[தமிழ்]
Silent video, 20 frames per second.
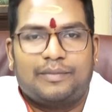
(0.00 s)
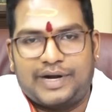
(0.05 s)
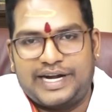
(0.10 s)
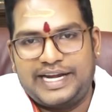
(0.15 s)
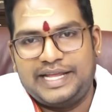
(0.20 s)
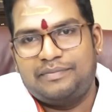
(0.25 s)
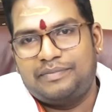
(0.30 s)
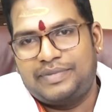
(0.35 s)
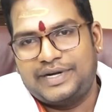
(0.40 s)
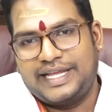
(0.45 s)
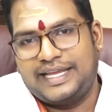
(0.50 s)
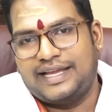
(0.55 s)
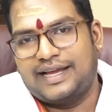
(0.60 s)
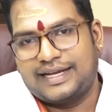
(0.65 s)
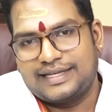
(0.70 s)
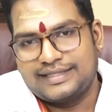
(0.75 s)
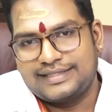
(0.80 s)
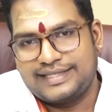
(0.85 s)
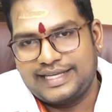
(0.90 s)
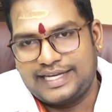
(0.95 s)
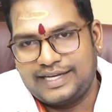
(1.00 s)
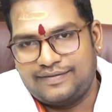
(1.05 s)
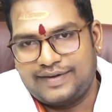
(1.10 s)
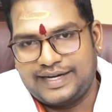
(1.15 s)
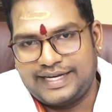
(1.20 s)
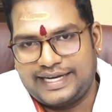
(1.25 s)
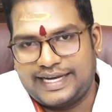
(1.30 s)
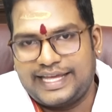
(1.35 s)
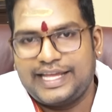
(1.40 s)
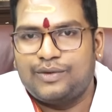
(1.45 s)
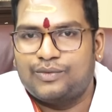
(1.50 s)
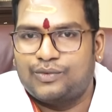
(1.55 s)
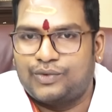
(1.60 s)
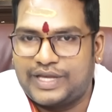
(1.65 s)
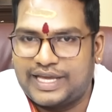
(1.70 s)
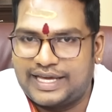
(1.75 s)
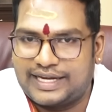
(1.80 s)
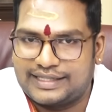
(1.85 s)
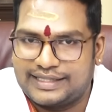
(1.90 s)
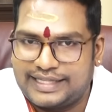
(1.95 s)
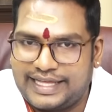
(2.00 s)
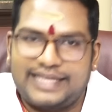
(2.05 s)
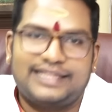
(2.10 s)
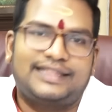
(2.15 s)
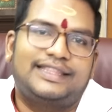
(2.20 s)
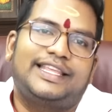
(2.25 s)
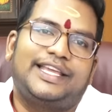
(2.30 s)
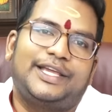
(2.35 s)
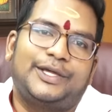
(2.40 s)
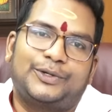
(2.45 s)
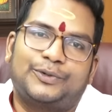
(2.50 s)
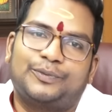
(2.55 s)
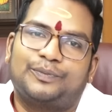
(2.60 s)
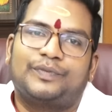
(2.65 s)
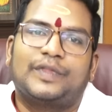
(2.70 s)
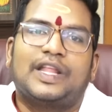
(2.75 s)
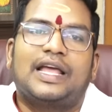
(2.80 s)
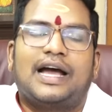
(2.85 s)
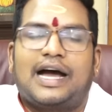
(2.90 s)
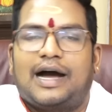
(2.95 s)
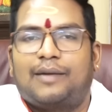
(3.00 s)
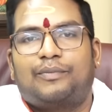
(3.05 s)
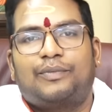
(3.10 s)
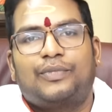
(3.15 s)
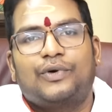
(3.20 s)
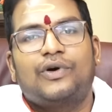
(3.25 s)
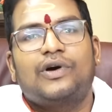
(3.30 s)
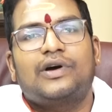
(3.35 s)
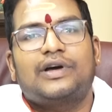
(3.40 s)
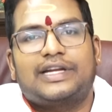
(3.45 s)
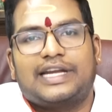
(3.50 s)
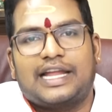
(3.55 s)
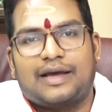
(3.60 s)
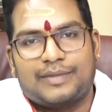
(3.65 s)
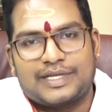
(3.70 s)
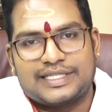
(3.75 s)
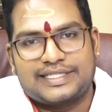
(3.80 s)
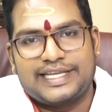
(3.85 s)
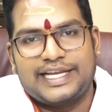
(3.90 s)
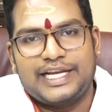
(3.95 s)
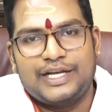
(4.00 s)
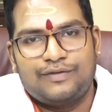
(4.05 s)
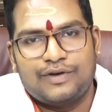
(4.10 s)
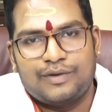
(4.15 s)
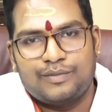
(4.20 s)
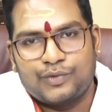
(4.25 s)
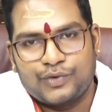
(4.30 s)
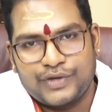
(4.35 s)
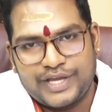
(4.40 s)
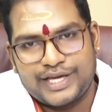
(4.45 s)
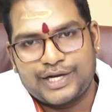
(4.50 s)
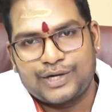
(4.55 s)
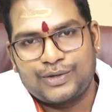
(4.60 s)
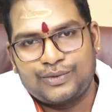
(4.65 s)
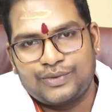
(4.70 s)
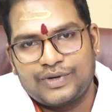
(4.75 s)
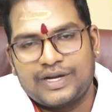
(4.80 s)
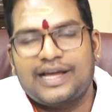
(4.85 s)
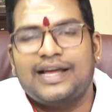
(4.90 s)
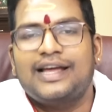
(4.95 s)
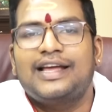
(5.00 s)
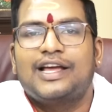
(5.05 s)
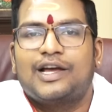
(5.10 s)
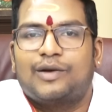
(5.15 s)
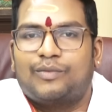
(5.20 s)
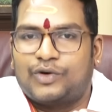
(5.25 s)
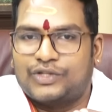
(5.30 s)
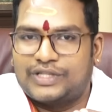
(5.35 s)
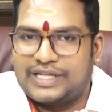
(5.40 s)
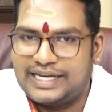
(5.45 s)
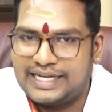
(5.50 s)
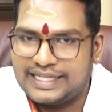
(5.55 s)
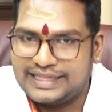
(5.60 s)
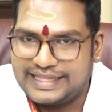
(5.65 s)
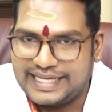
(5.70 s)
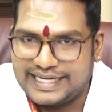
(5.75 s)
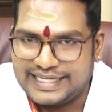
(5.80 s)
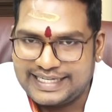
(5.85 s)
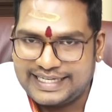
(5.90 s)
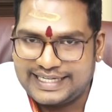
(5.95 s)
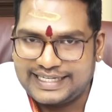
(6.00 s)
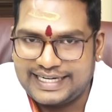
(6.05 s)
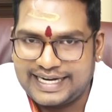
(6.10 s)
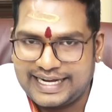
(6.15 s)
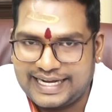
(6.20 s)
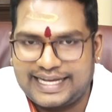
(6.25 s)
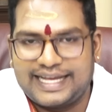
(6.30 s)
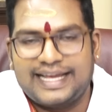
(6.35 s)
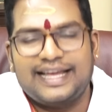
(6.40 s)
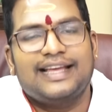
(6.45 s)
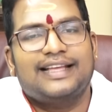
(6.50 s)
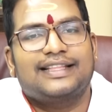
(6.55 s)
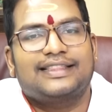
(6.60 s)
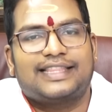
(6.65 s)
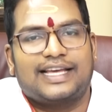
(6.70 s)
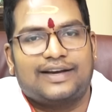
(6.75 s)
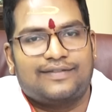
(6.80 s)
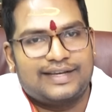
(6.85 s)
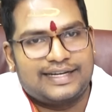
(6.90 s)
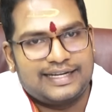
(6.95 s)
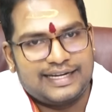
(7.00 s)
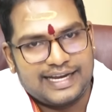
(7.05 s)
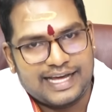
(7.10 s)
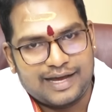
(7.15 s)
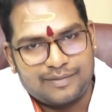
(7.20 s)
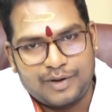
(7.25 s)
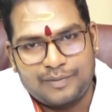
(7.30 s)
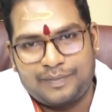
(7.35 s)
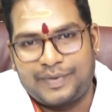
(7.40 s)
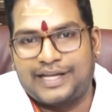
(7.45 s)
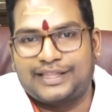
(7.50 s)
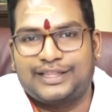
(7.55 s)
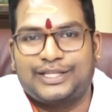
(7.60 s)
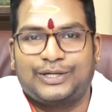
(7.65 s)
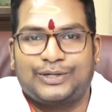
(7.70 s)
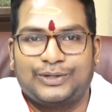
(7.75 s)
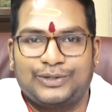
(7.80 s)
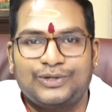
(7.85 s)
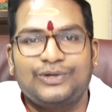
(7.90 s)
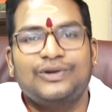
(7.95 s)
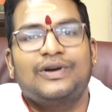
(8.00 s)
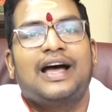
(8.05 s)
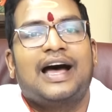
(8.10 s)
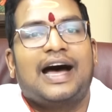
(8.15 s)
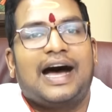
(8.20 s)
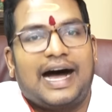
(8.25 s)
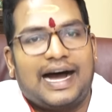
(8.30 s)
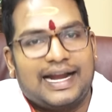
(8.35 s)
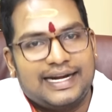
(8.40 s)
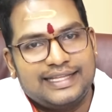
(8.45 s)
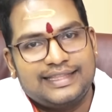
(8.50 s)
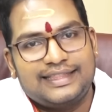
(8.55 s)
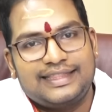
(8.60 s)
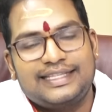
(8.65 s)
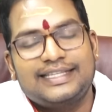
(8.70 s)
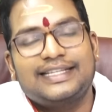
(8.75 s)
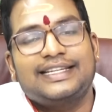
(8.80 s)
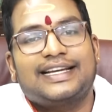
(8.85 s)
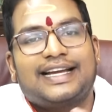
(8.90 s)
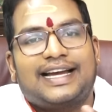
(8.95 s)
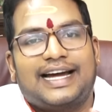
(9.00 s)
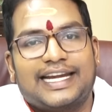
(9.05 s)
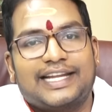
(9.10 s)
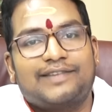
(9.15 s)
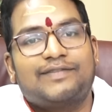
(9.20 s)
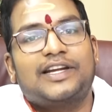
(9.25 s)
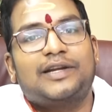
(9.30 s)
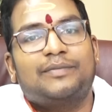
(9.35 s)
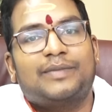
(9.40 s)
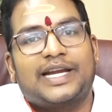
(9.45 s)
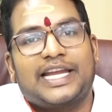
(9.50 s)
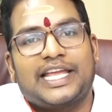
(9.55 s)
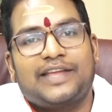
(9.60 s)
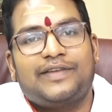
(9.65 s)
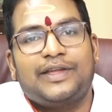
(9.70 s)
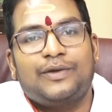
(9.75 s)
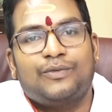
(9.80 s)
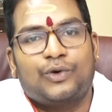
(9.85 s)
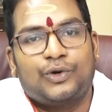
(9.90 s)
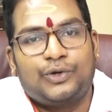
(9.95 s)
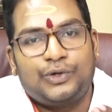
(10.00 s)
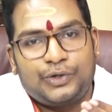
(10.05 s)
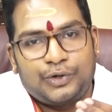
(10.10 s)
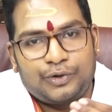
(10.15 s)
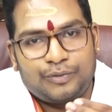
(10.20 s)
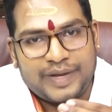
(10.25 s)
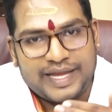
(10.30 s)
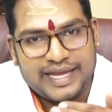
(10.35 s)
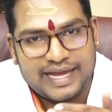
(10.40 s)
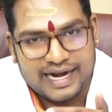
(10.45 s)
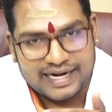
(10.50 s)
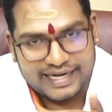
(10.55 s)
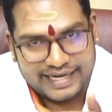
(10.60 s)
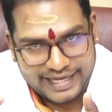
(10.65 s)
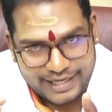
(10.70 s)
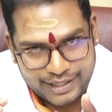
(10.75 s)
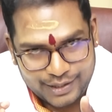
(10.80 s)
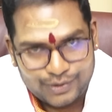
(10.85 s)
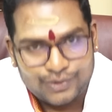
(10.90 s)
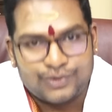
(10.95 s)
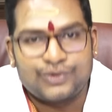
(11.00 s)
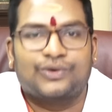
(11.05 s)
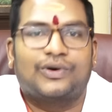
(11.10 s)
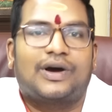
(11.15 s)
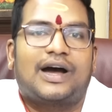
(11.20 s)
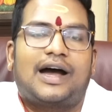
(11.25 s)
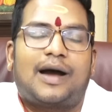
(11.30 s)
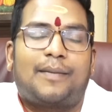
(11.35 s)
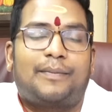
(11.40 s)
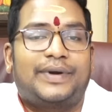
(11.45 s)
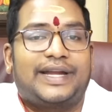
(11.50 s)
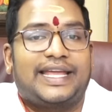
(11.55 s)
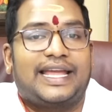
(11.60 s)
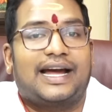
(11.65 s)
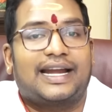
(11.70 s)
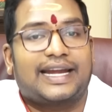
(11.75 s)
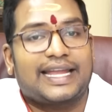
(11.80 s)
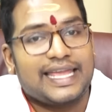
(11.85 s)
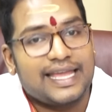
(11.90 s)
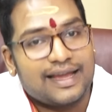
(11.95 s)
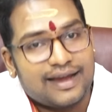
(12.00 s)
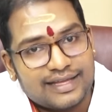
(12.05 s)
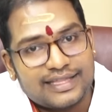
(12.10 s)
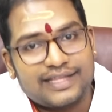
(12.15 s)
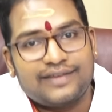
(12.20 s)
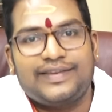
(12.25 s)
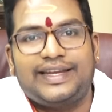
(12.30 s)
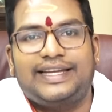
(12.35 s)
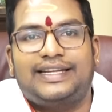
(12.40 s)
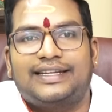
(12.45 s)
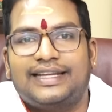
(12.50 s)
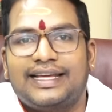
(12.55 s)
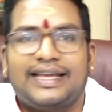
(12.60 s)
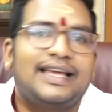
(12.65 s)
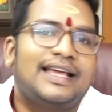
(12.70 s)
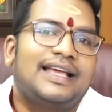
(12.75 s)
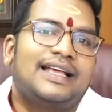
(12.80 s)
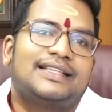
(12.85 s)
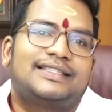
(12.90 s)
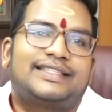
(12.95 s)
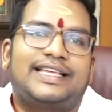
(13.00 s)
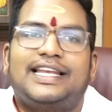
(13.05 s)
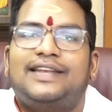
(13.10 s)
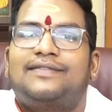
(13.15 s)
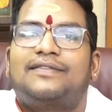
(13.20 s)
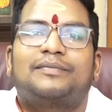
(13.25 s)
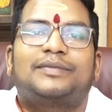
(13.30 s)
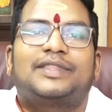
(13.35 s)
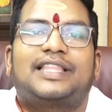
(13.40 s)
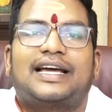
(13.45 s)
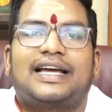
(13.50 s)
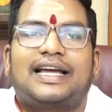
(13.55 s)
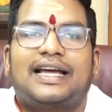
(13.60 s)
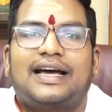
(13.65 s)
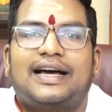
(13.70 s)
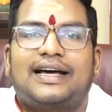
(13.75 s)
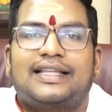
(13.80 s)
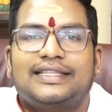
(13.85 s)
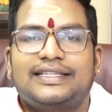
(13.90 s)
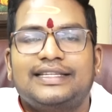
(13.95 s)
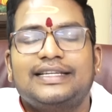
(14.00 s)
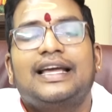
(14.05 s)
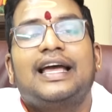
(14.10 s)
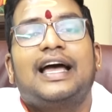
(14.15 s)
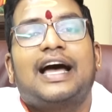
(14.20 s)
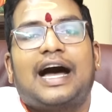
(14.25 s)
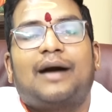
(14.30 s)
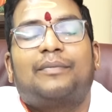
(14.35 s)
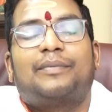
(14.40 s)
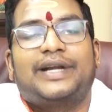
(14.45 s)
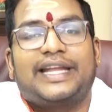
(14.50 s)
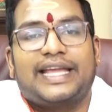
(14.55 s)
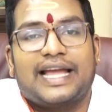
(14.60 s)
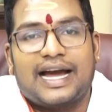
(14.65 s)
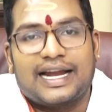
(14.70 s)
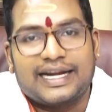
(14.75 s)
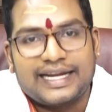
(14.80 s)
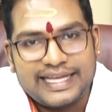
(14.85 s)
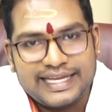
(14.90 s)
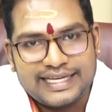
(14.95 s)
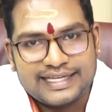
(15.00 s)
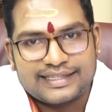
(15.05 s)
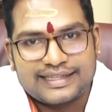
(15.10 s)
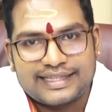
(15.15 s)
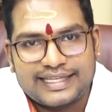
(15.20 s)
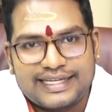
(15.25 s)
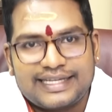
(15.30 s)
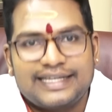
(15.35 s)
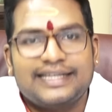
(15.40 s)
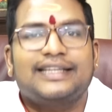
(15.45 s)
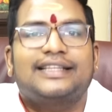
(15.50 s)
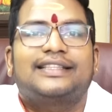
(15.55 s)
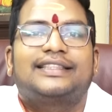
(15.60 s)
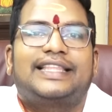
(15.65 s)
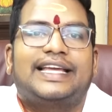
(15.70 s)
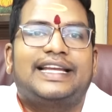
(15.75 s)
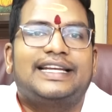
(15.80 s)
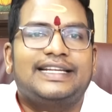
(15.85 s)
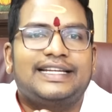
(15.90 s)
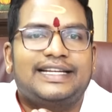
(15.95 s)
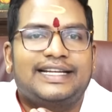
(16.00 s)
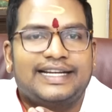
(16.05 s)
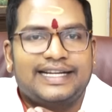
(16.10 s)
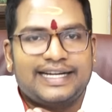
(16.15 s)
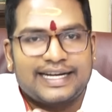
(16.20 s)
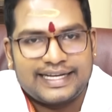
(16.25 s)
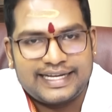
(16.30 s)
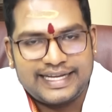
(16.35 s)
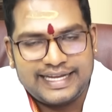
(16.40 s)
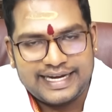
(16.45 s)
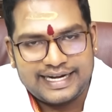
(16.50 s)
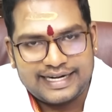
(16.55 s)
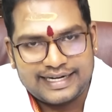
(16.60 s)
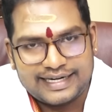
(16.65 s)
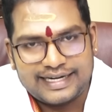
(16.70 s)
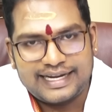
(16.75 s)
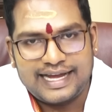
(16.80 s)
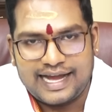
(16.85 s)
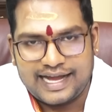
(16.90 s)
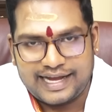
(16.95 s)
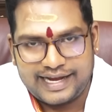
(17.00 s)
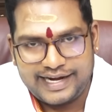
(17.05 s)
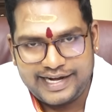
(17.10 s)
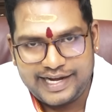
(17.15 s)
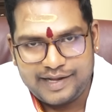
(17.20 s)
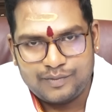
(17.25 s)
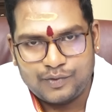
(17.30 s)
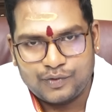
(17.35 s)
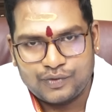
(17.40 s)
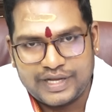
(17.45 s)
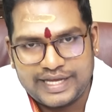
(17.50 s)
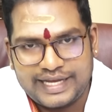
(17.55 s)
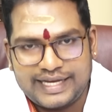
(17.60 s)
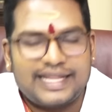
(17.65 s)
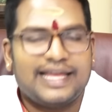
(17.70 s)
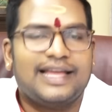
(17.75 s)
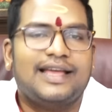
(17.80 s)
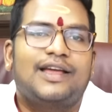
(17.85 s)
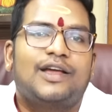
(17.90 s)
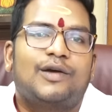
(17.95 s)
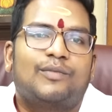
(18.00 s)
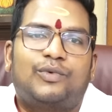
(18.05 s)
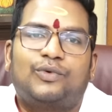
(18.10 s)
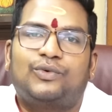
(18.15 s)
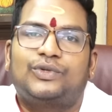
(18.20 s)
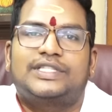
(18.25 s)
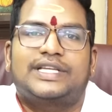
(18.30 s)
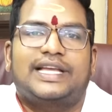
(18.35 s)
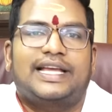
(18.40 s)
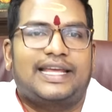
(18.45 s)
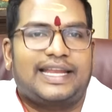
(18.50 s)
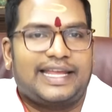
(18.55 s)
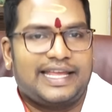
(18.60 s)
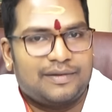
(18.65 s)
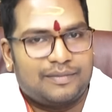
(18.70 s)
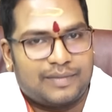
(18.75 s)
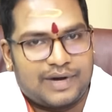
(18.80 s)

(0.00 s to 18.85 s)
படிப்படியாக செல்வ நிலை உயர்ந்தே தீரும் அப்போது நம்ம செல்வம் உயரணும்னா முதல்ல தென்கிழக்க தவறில்லாமல் பார்த்துக்கணும் அடுத்து கணவன் மனைவி ஒற்றுமை அடையணும் அடையணும் அப்படி அடையாத வீட்டில் செல்வம் தங்காது அப்படி அடையிறதுக்கு தென்கிழக்கு என்ற அக்னி மூலையில் பூஜை அறையை